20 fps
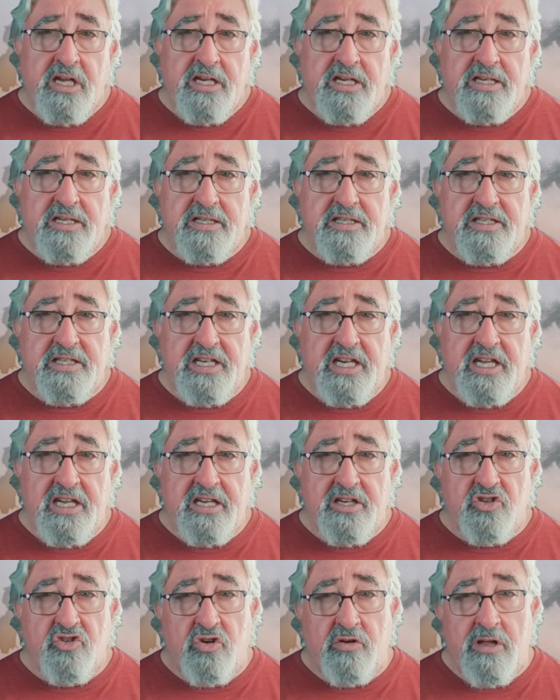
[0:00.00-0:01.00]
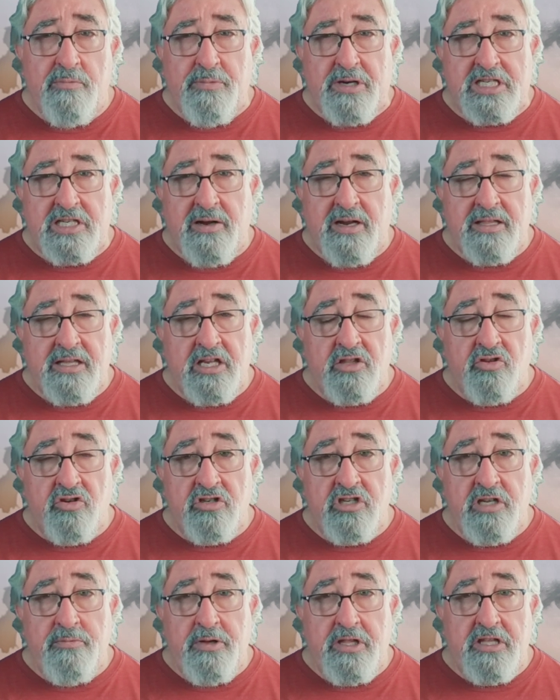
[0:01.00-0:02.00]
si sobrepasaba ciertos
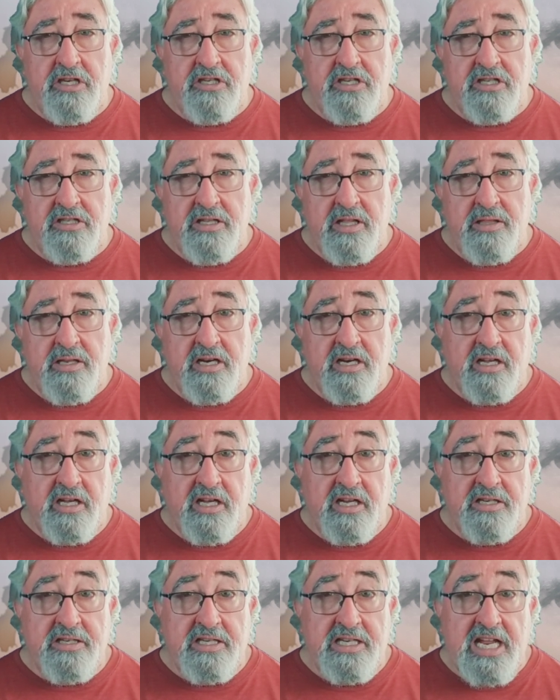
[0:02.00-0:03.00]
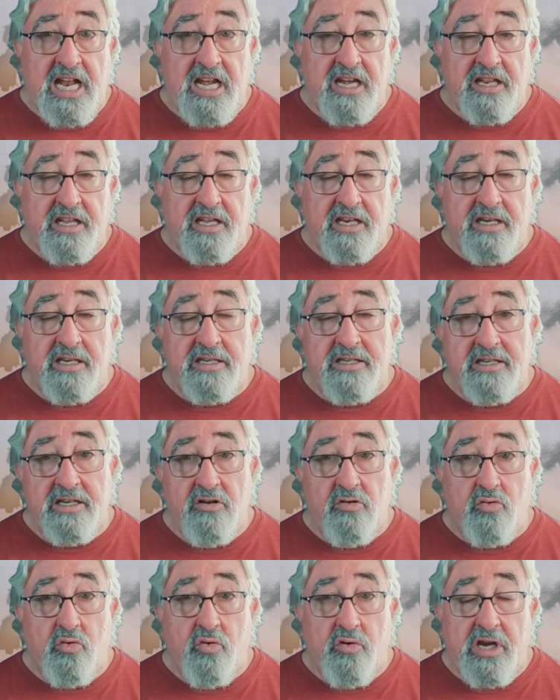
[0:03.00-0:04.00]
límites, es decir, que si a alguien se le
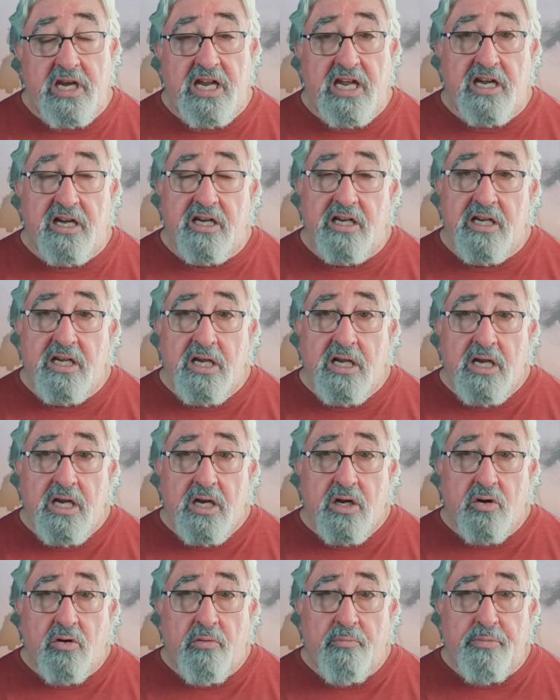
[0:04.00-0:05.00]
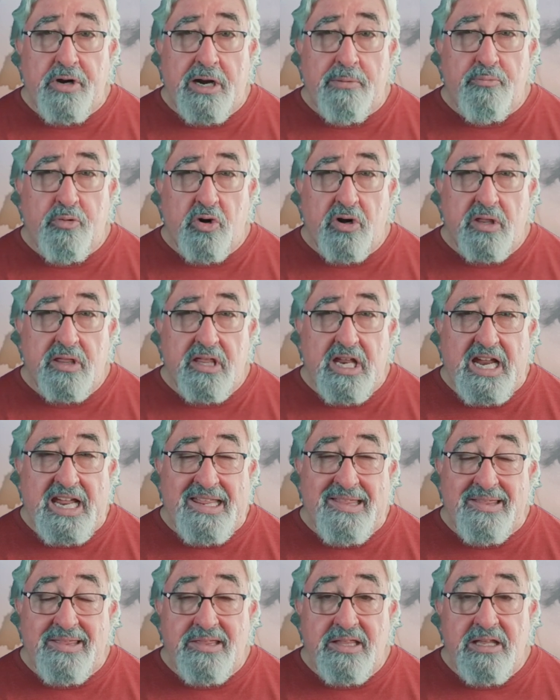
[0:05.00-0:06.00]
ocurría comprar por
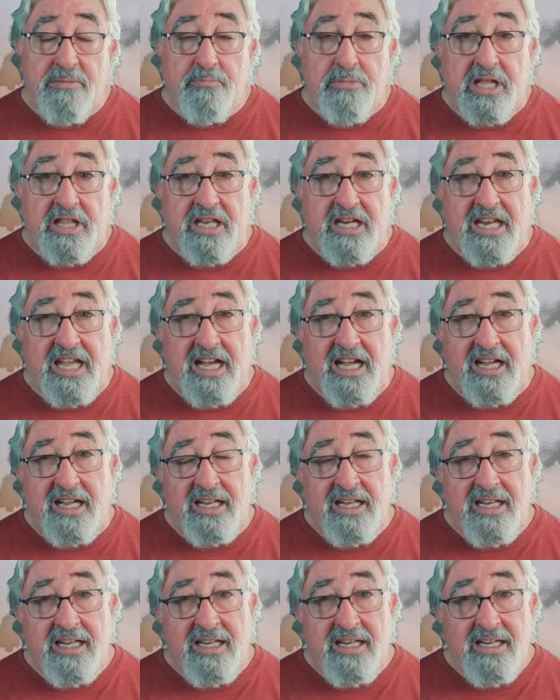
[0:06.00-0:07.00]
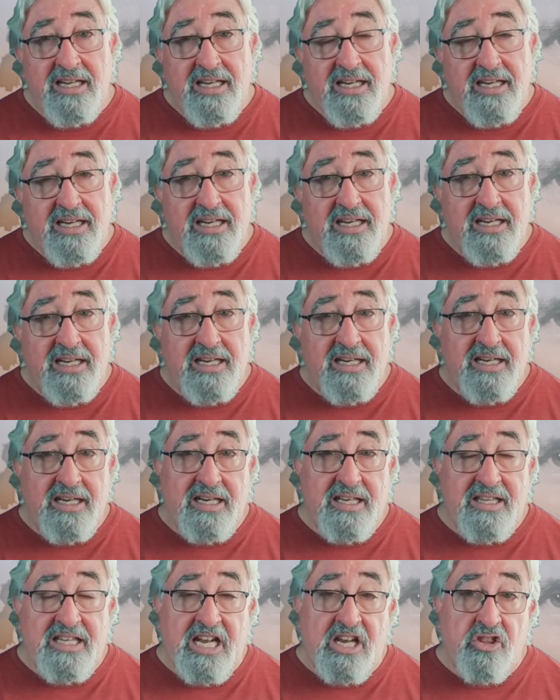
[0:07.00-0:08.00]
encima de la, eh,
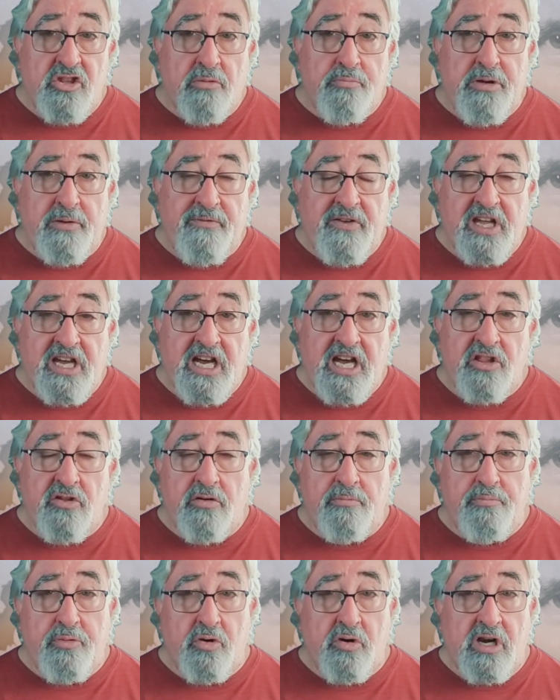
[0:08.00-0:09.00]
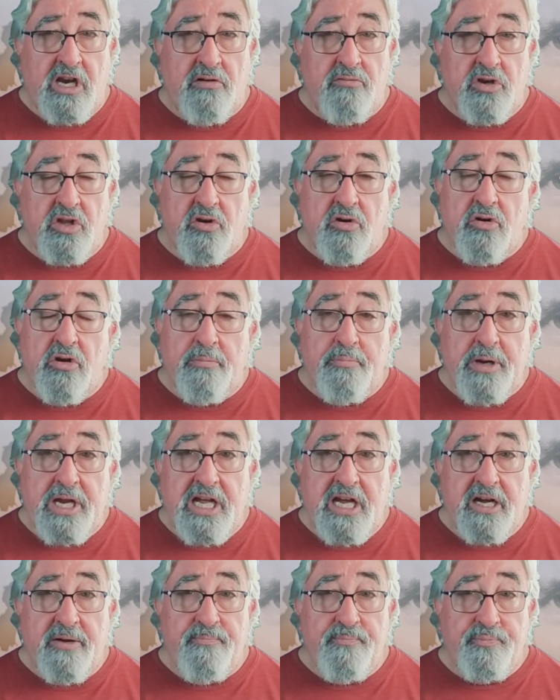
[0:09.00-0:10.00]
del tope fijado por la Unión
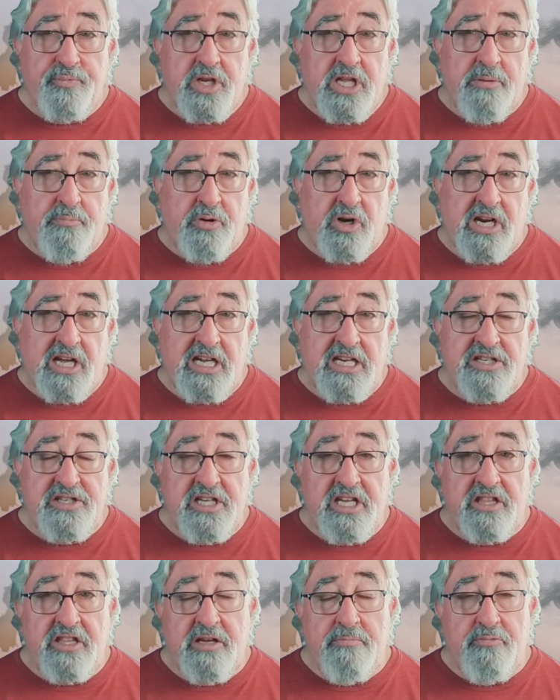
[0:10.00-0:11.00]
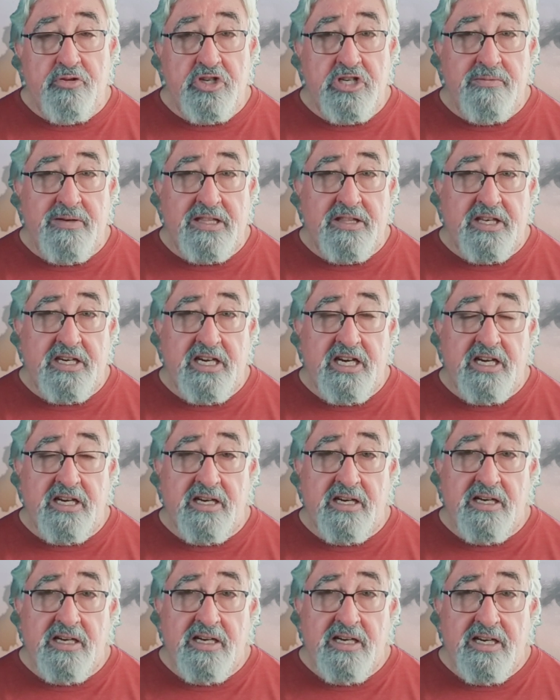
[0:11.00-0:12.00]
Europea y por el G7, pues iba a
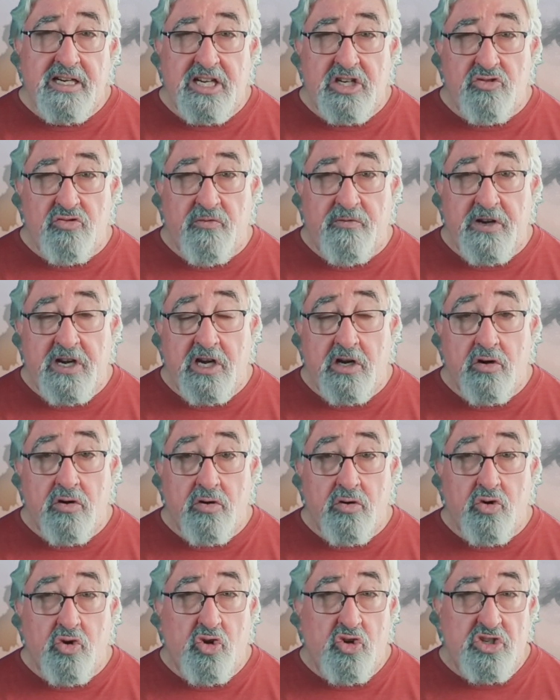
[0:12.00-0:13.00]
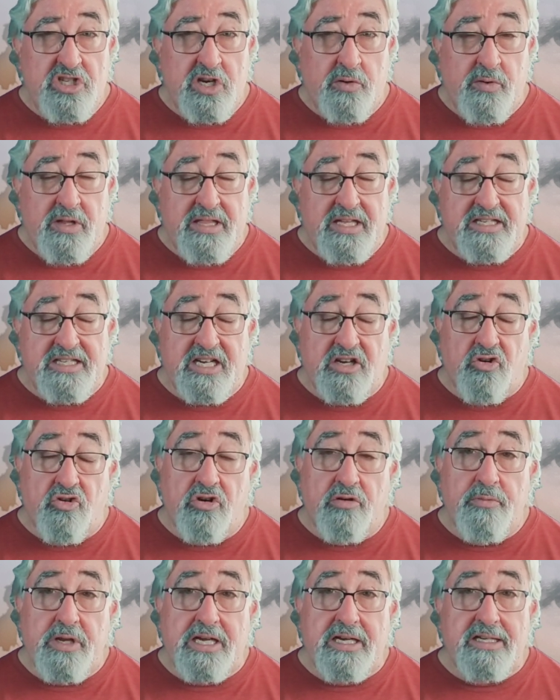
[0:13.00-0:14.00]
tener que sufrir consecuencias
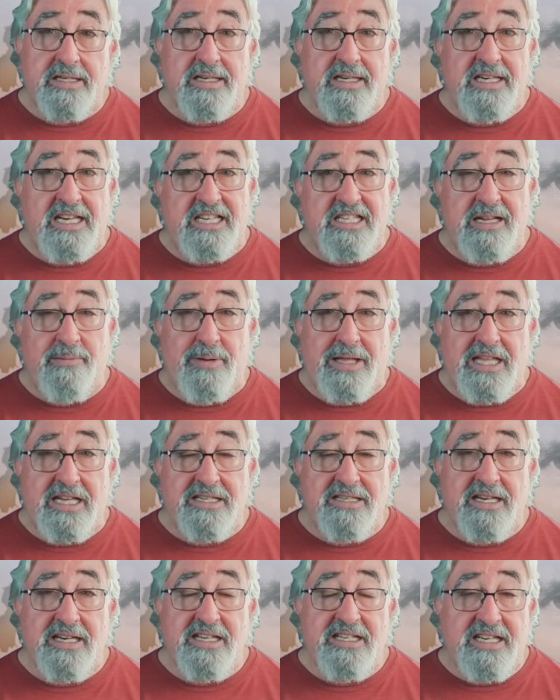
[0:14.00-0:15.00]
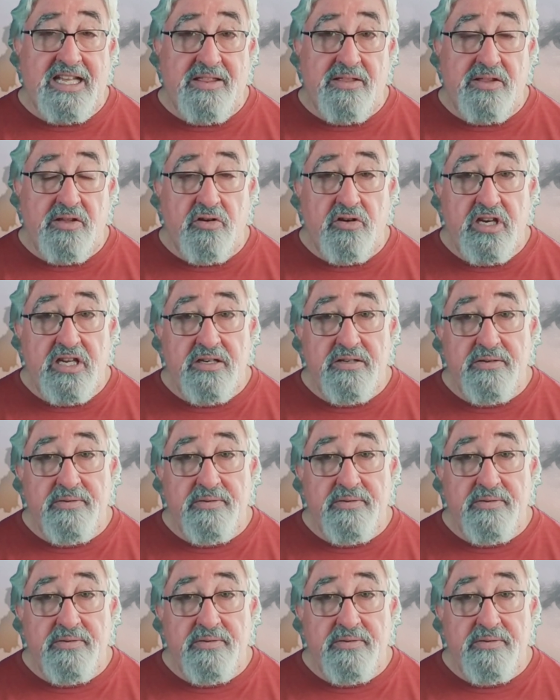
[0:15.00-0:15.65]
económicas, las llamadas sanciones.